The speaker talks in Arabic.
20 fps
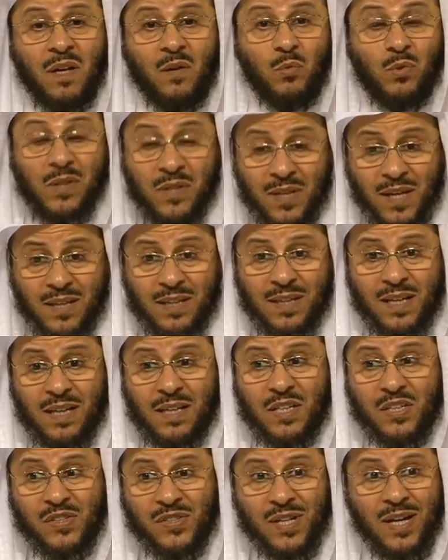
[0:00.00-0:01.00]
ولذلك
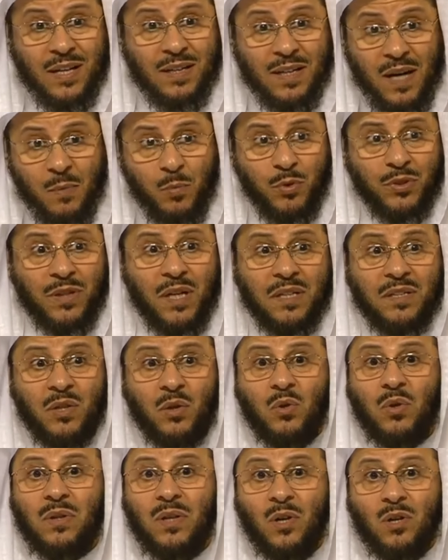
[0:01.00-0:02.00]
الإنسان لا بد أن
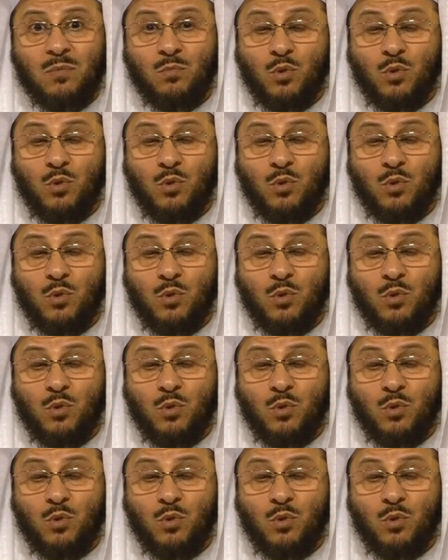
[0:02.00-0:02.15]
يكون له